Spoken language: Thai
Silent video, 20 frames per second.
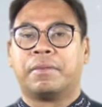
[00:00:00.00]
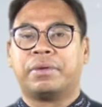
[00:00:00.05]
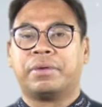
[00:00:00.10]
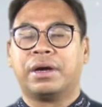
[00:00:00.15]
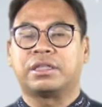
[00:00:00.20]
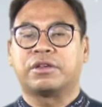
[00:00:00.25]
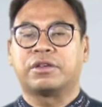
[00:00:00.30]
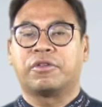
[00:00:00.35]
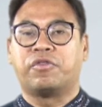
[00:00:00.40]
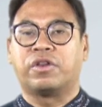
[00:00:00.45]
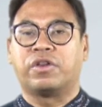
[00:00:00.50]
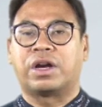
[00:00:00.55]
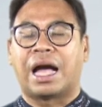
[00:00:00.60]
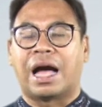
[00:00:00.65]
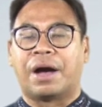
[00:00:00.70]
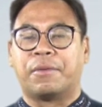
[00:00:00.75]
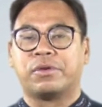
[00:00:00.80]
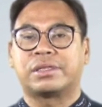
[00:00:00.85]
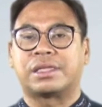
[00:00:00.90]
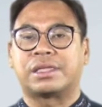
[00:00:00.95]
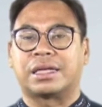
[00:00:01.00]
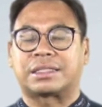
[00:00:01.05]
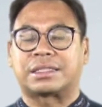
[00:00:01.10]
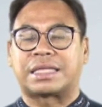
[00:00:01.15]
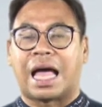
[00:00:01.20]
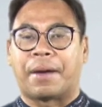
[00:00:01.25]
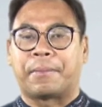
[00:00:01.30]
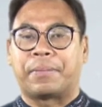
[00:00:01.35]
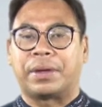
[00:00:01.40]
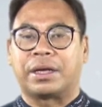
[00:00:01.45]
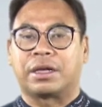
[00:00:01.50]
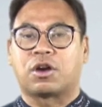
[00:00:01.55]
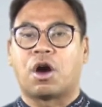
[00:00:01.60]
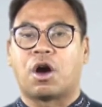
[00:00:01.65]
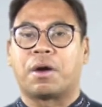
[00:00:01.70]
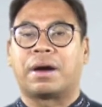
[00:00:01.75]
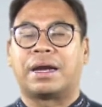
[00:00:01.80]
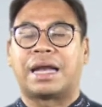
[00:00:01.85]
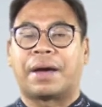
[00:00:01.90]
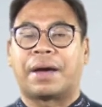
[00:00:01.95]
เพื่อจะฝึกอาวุธต่างๆ เป็นก
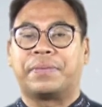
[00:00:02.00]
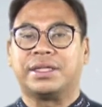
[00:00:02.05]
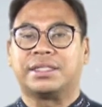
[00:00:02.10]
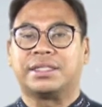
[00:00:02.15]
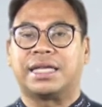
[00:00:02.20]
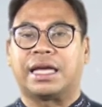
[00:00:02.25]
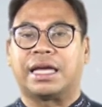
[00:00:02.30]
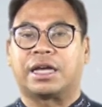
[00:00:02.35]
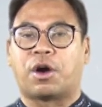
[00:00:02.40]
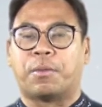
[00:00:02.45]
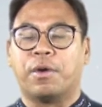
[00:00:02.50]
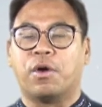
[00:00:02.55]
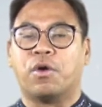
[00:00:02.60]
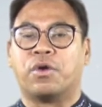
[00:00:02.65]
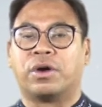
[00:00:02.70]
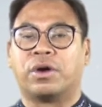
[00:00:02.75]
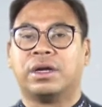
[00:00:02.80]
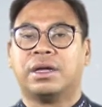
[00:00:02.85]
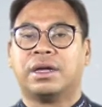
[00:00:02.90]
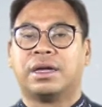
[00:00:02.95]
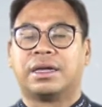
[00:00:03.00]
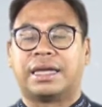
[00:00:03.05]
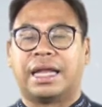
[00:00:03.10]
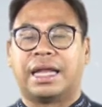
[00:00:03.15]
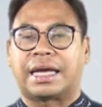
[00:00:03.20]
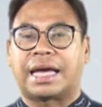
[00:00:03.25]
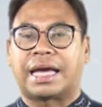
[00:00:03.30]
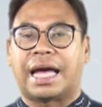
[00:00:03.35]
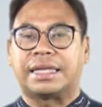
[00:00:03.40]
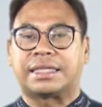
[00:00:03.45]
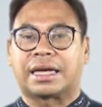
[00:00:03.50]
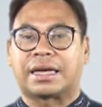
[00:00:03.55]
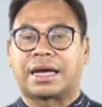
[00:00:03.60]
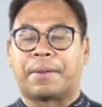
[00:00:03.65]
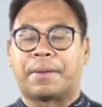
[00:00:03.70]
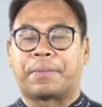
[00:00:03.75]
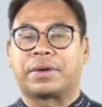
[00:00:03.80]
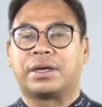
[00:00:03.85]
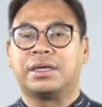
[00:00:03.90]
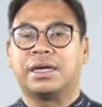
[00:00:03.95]
องกำลังพิเศษของพระองค์ ในการจะ
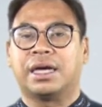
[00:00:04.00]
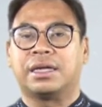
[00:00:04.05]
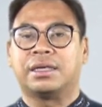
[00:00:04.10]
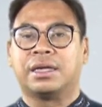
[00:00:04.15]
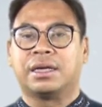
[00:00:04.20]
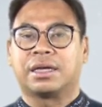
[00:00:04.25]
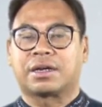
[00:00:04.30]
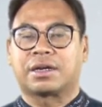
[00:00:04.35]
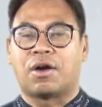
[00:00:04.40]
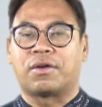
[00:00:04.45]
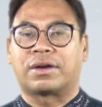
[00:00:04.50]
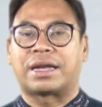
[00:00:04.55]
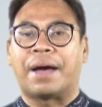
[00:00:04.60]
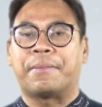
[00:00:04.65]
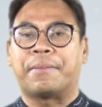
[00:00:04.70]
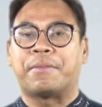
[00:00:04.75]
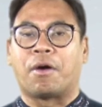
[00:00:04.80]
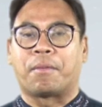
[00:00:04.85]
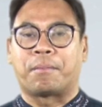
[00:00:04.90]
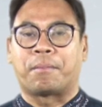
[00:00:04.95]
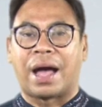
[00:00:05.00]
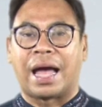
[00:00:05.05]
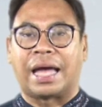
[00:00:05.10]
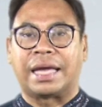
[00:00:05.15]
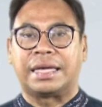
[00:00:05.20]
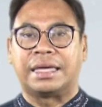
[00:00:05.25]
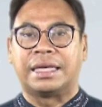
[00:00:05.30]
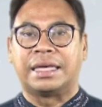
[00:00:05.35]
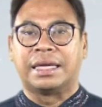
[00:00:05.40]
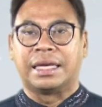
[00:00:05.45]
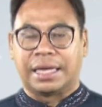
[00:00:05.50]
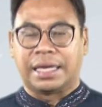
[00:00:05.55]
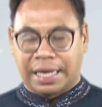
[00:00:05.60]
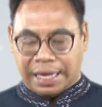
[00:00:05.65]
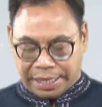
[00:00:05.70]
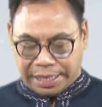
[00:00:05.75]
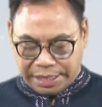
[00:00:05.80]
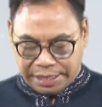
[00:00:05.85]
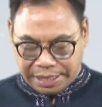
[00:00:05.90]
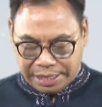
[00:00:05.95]
ขับเคลื่อนกองทัพออกไป
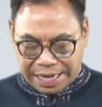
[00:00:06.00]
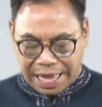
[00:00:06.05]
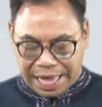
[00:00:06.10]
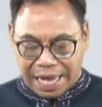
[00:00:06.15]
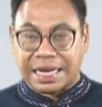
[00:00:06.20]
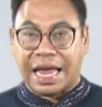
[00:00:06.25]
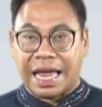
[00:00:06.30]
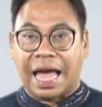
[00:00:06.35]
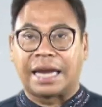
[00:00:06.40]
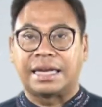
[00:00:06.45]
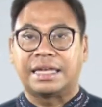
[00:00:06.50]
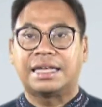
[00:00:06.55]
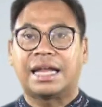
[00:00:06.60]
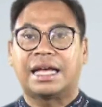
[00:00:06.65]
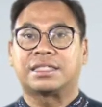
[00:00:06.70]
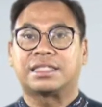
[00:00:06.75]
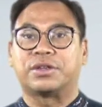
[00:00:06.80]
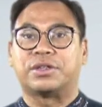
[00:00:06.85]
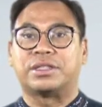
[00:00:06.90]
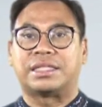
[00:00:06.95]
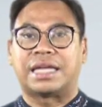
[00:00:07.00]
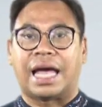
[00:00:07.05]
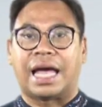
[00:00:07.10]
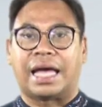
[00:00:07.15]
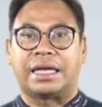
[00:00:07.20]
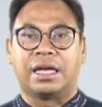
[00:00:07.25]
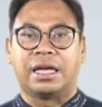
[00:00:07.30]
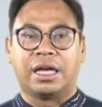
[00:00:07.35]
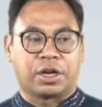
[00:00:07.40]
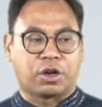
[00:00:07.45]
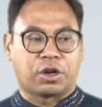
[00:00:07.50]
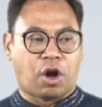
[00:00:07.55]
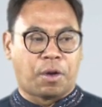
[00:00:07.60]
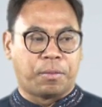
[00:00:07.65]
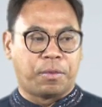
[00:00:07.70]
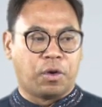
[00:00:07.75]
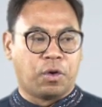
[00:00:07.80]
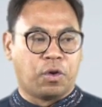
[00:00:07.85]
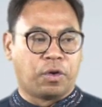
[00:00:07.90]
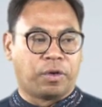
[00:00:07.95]
อันนี้คือรากฐานที่น่าสนใจของ
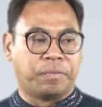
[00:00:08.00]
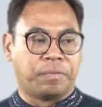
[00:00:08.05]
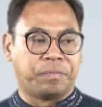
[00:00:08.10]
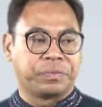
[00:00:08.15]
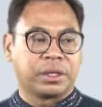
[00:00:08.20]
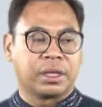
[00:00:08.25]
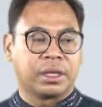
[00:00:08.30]
พระองค์